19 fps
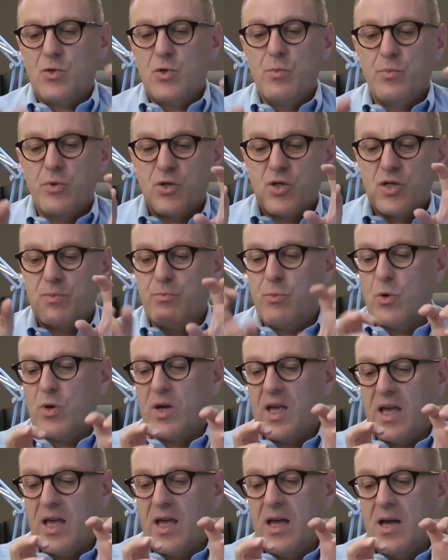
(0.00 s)
typisches
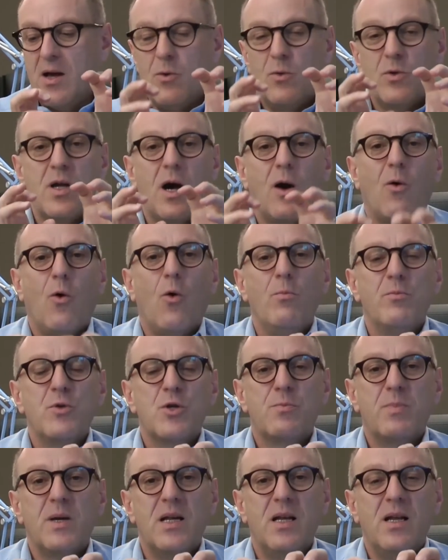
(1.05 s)
Bouquet und
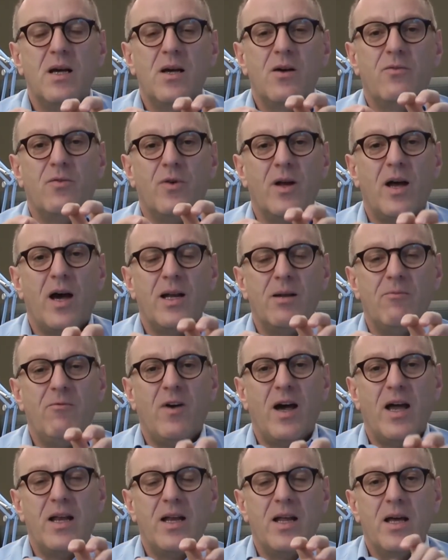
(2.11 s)
Aromenspiel von einem
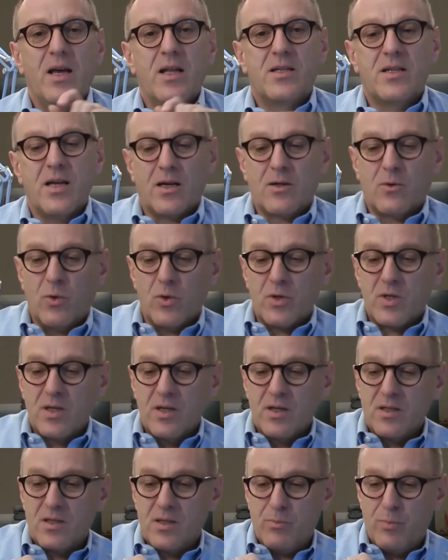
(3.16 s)
Wein der Côte
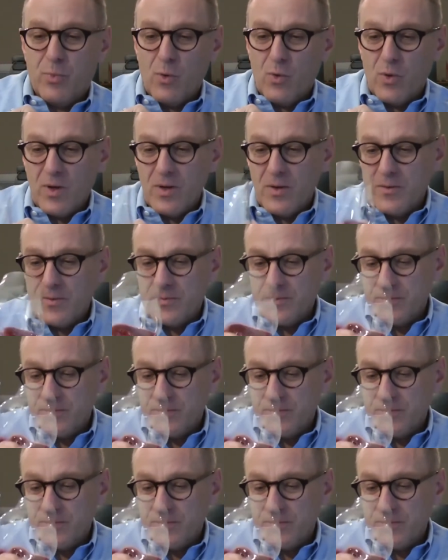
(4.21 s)
de Beaune.